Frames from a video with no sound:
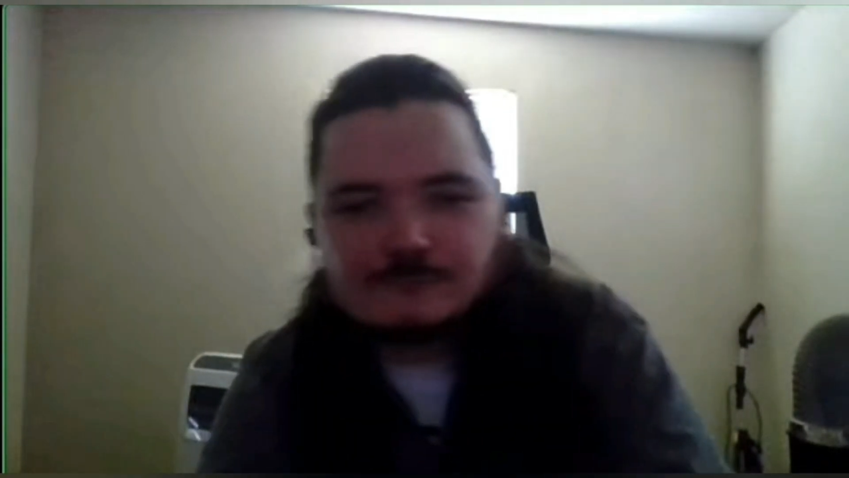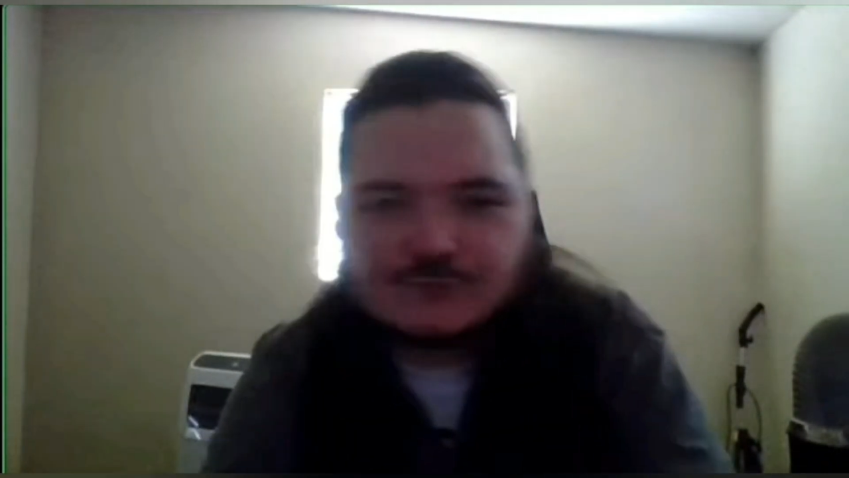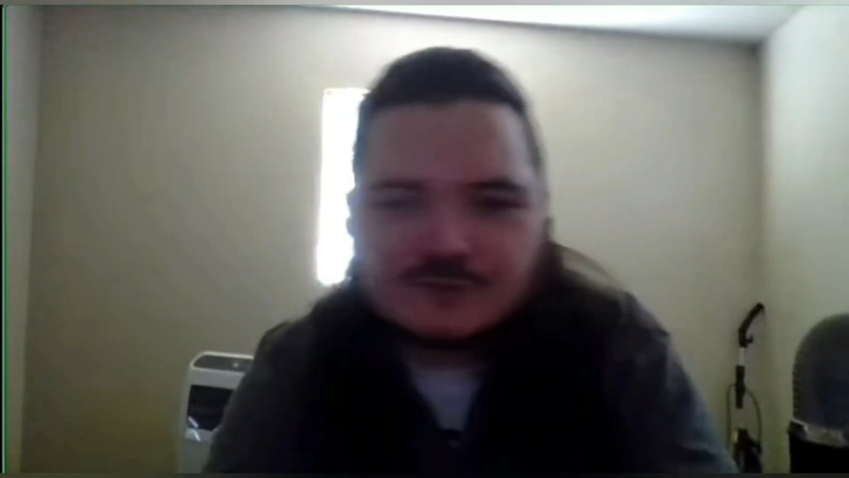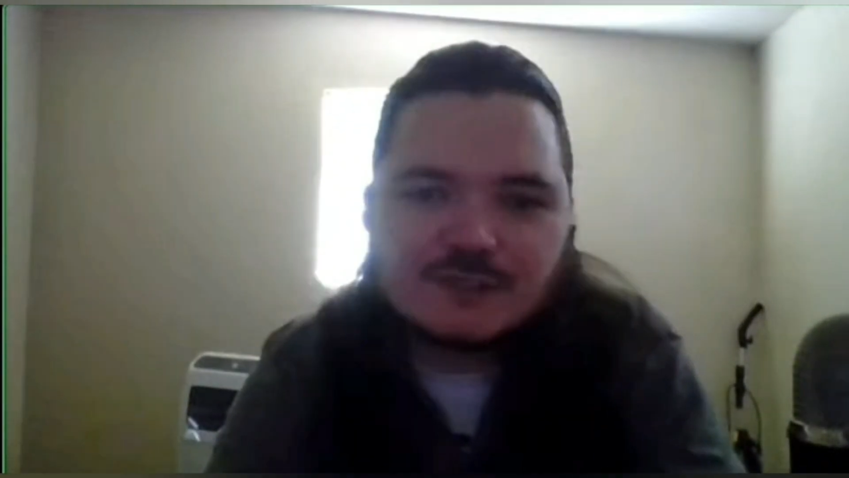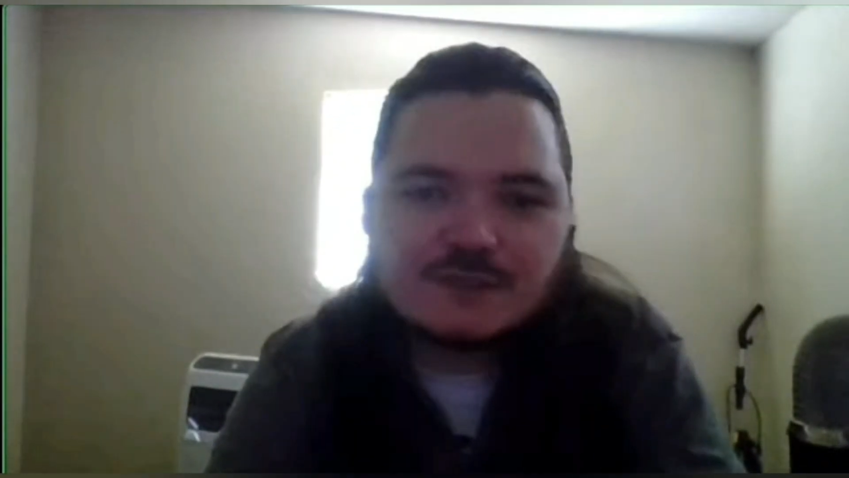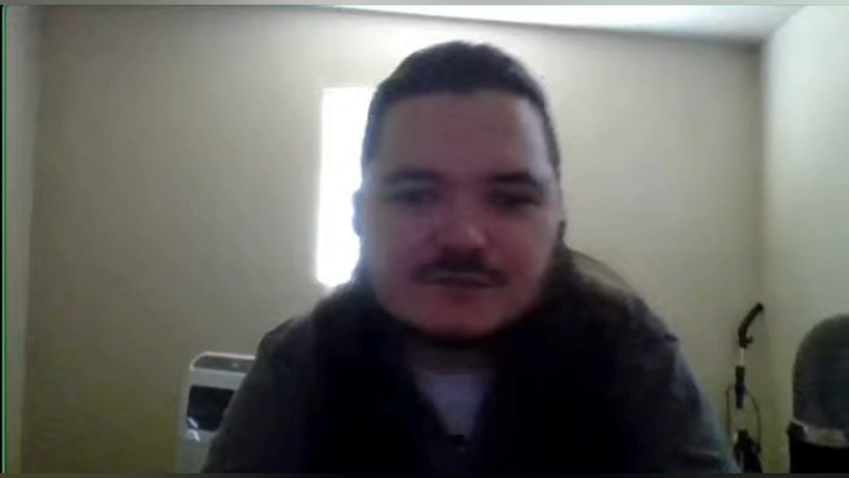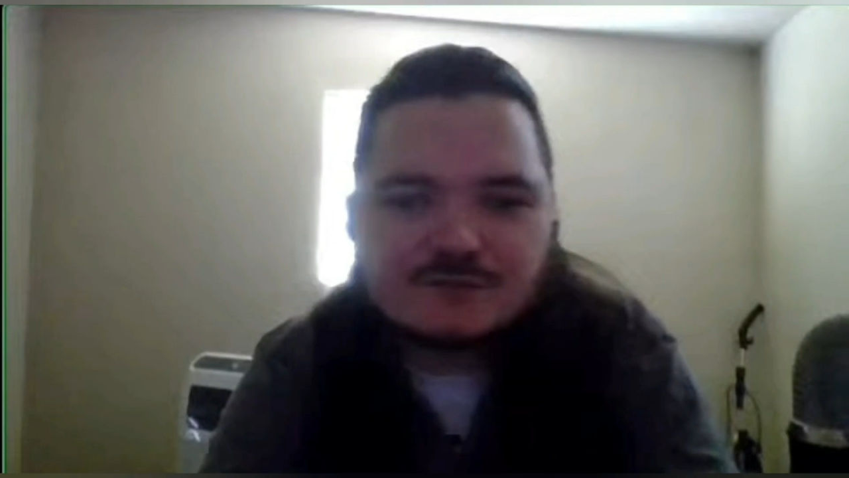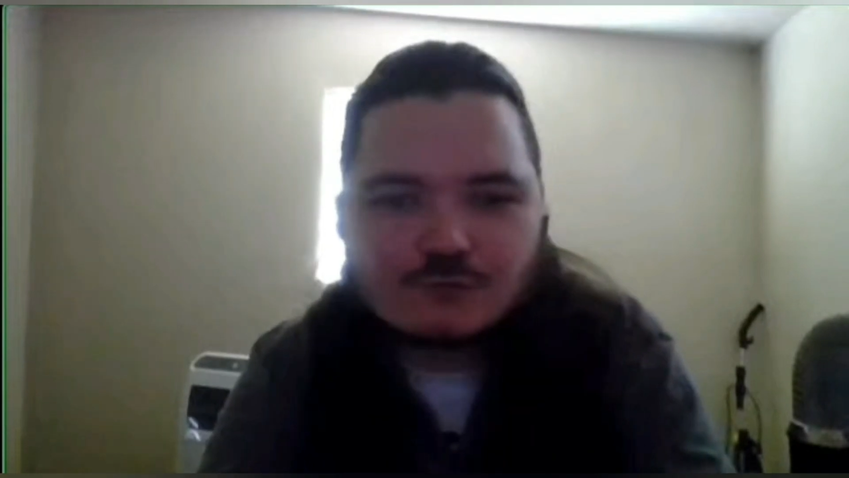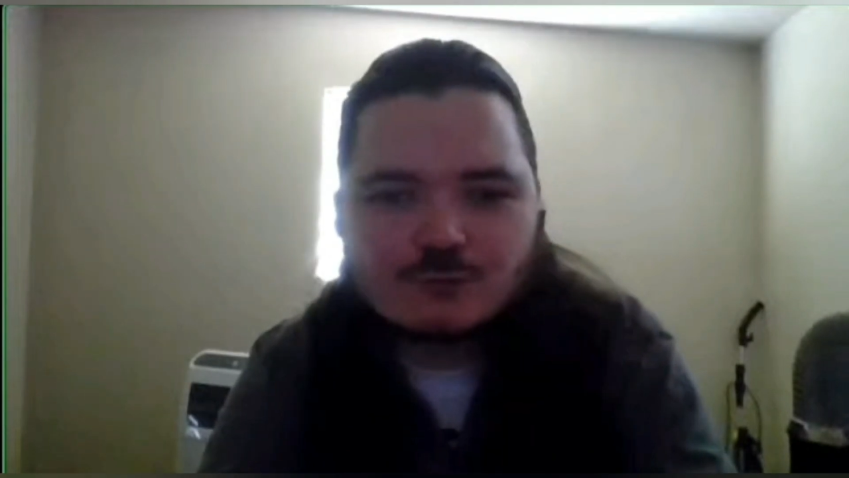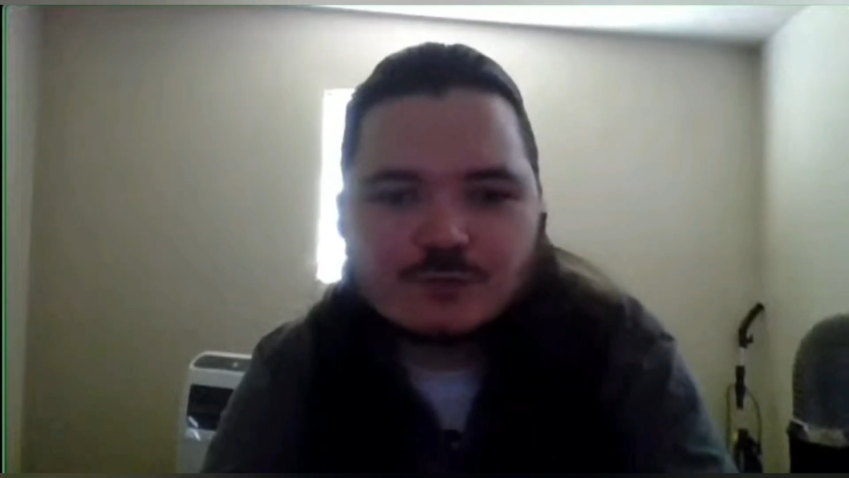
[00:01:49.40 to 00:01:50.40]
всегда есть
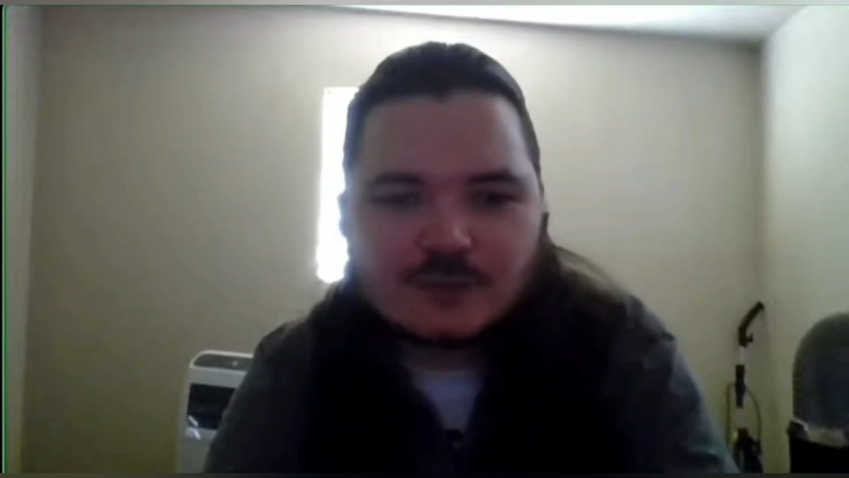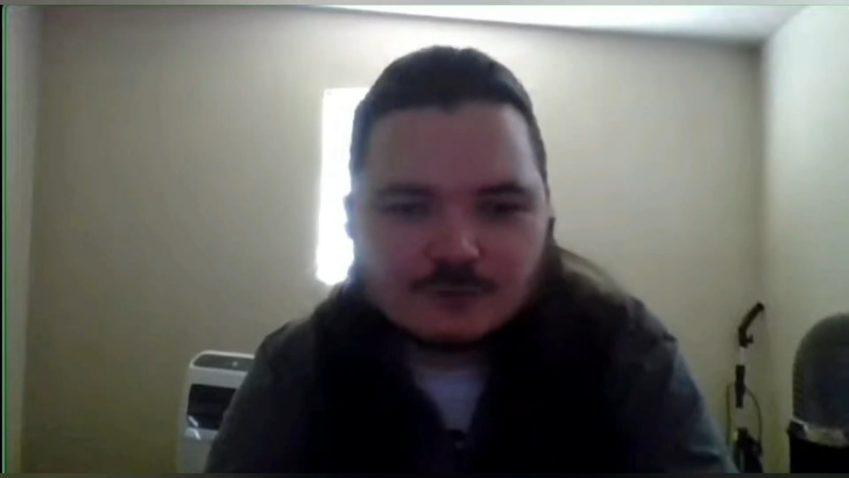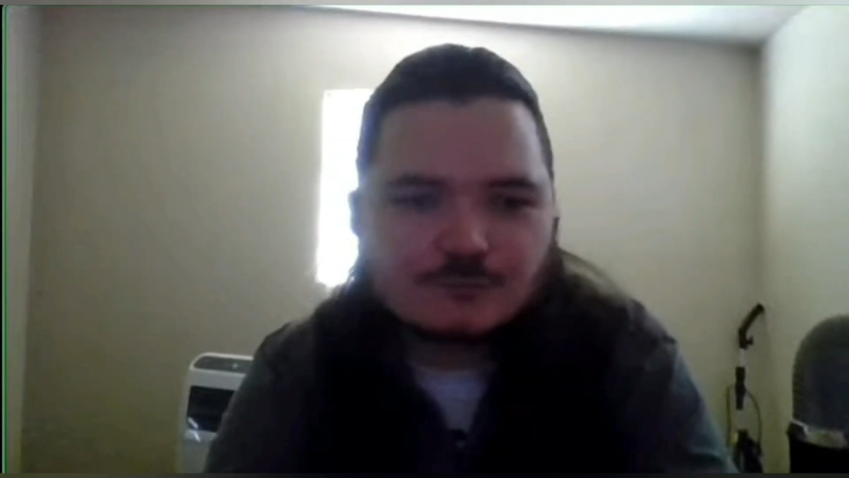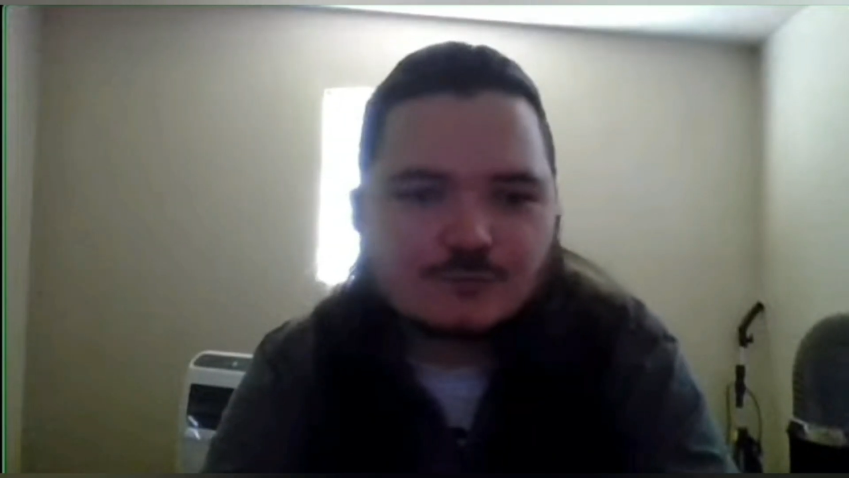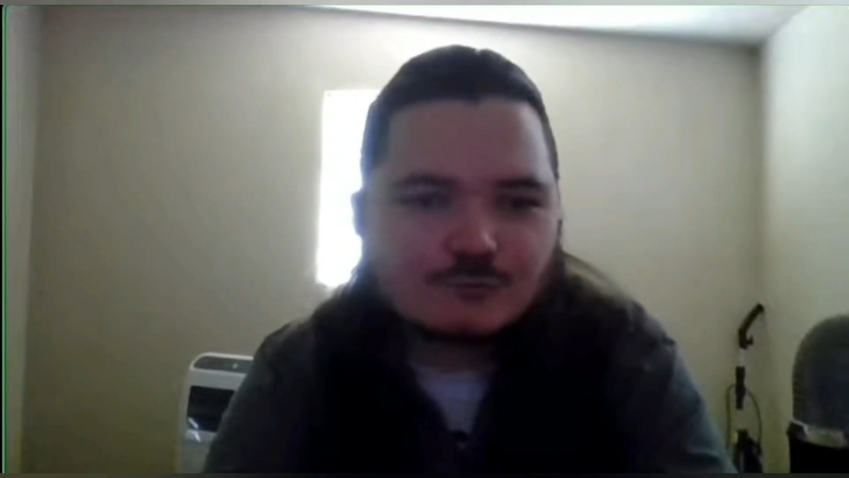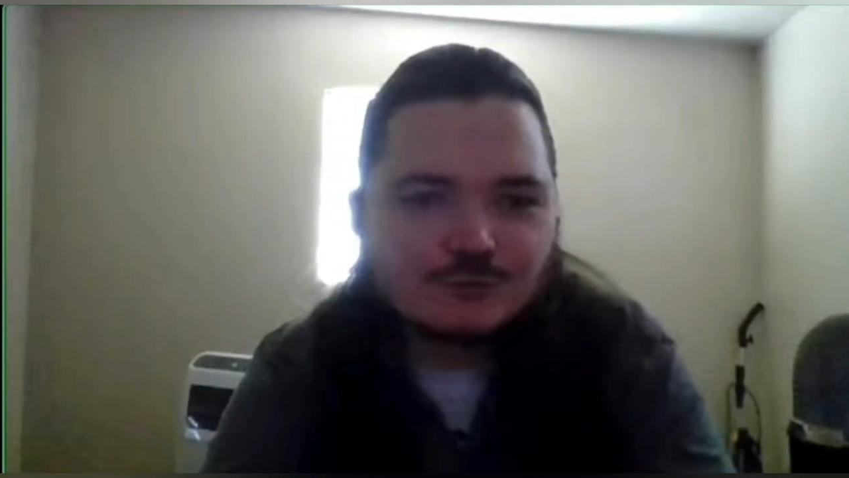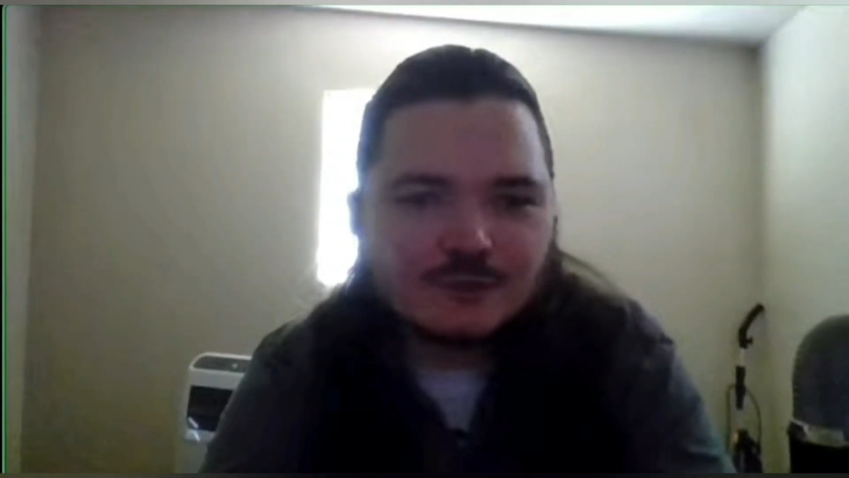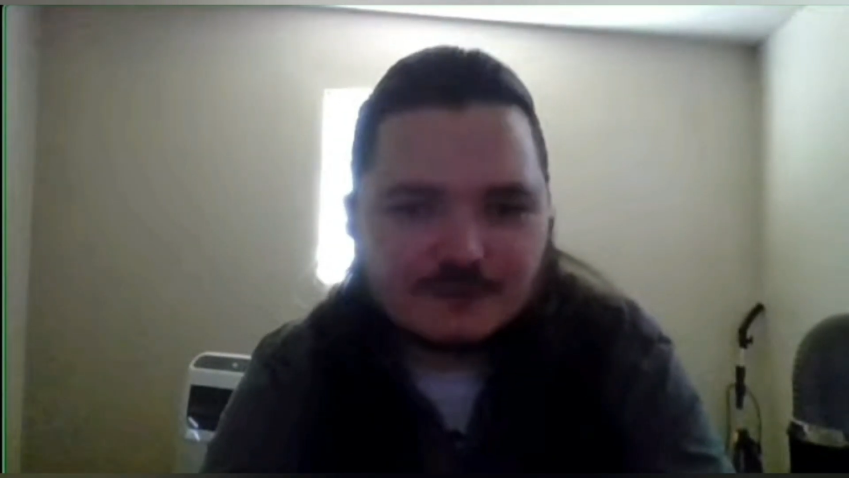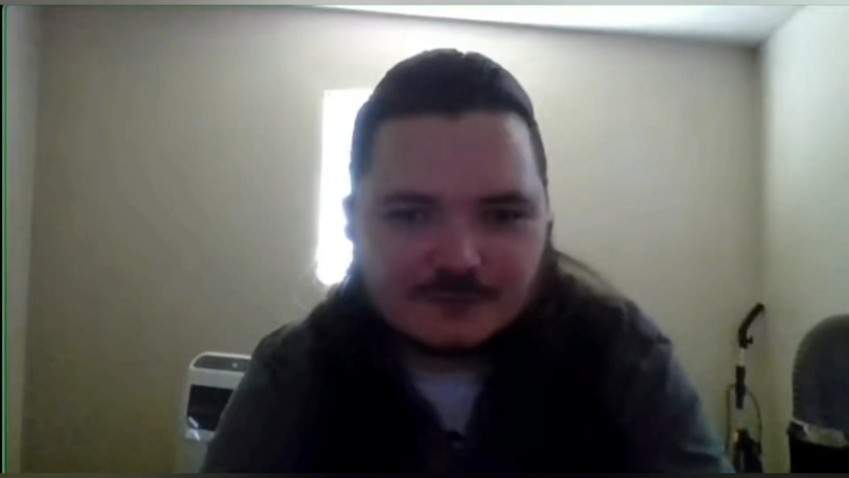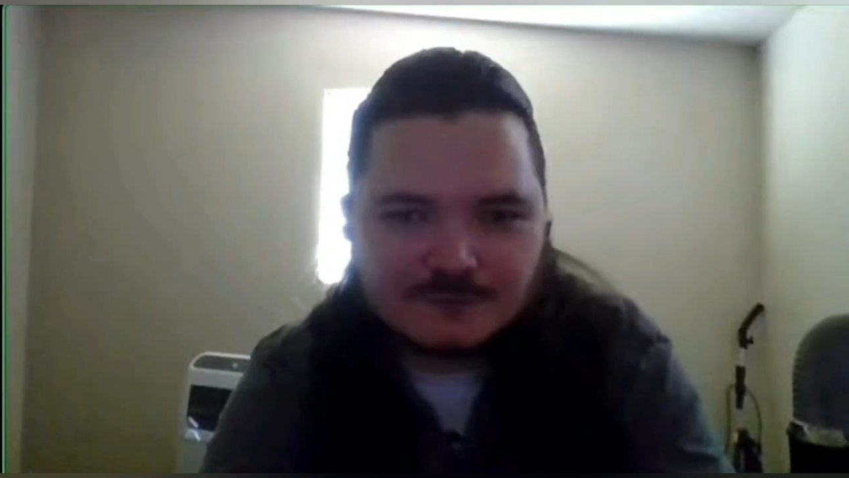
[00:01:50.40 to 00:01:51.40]
группы, которые
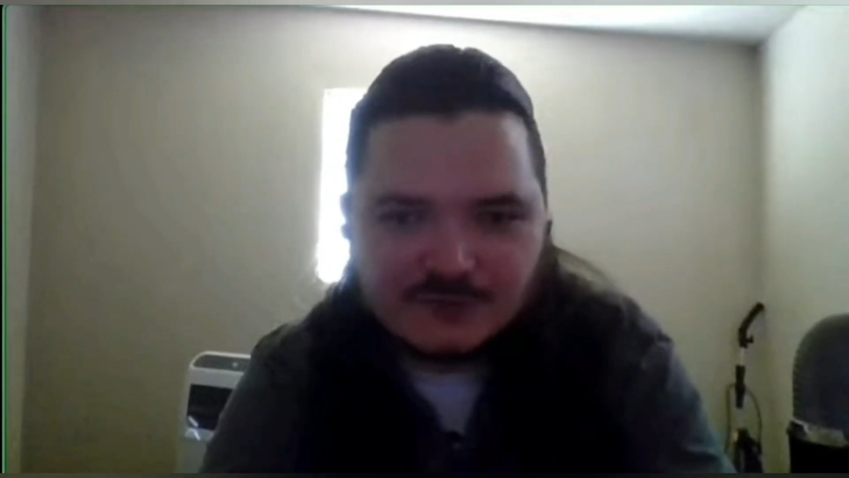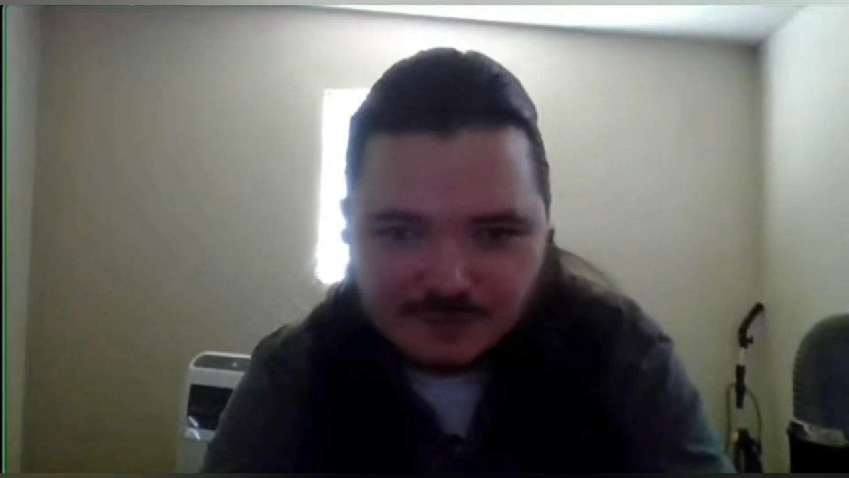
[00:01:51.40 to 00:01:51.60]
куда-то не